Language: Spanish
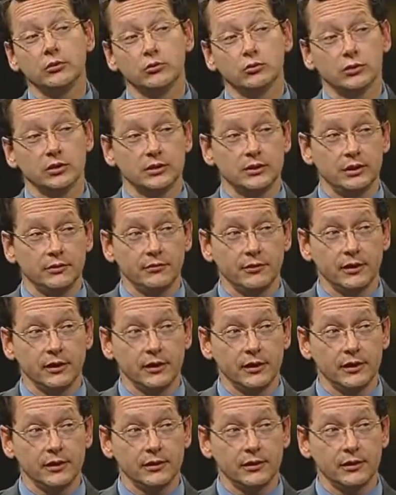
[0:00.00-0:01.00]
usted a esas
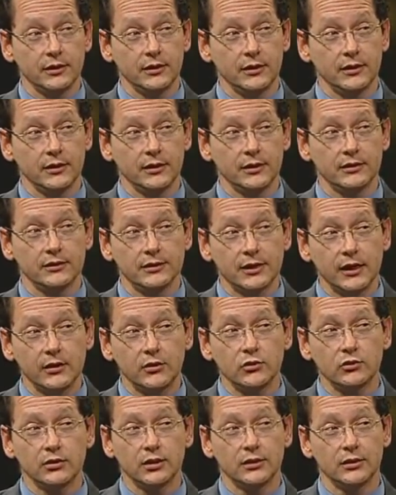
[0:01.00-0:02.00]
personas jóvenes o a
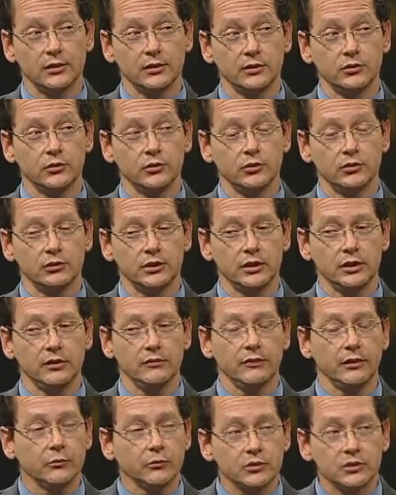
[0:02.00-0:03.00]
esas personas que por lo
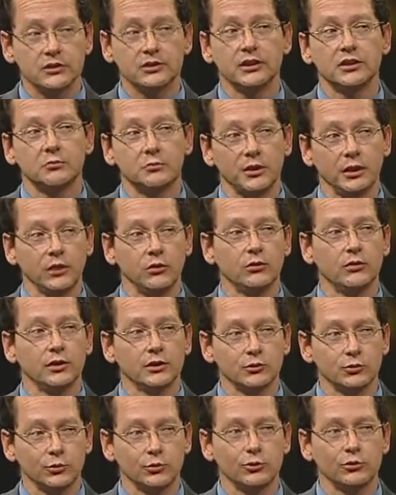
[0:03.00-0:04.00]
general eh,
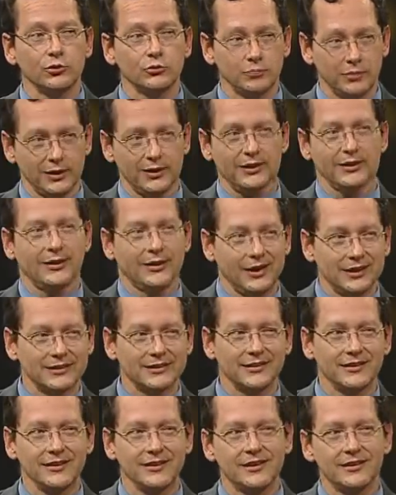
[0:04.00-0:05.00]
pues están más al
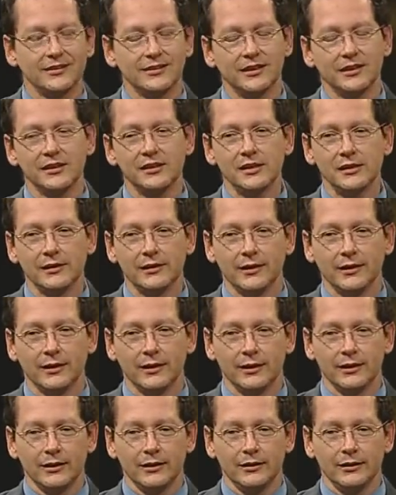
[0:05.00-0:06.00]
día con lo que
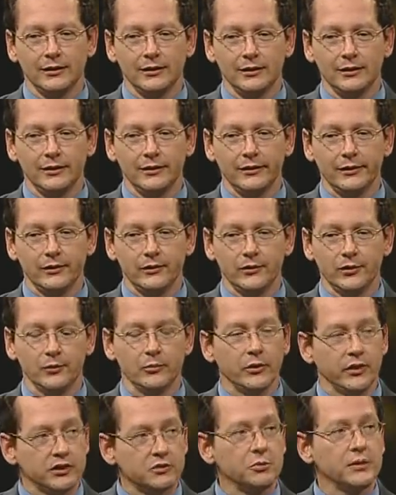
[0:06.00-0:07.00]
viene sacando
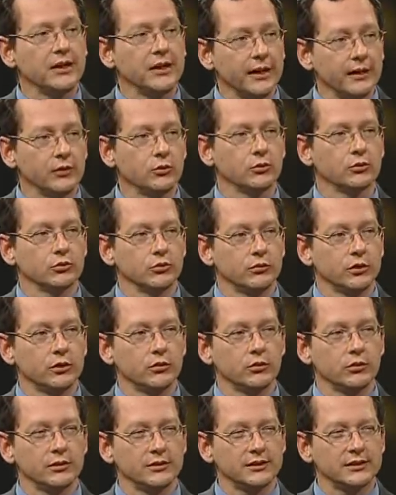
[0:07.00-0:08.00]
Hollywood, la última
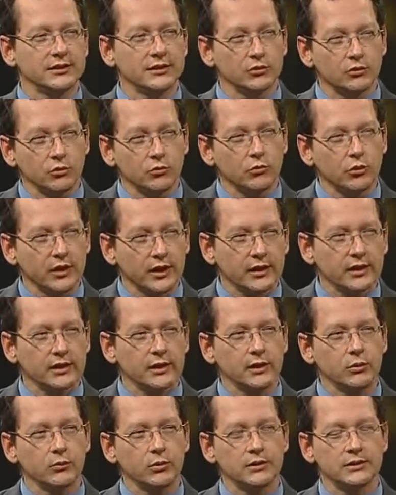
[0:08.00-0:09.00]
versión de la última
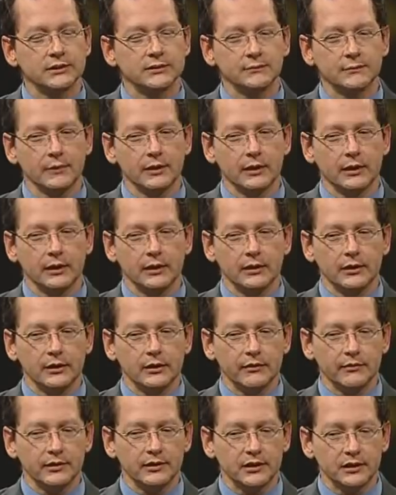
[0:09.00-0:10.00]
película en este
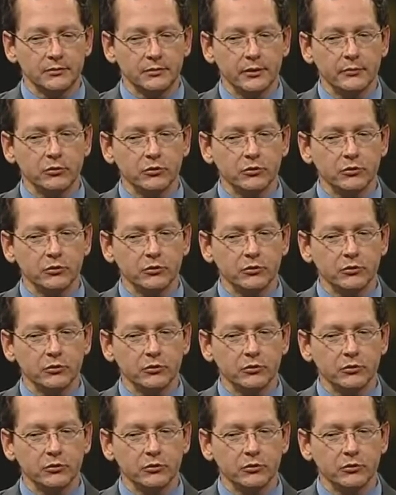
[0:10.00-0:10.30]
año?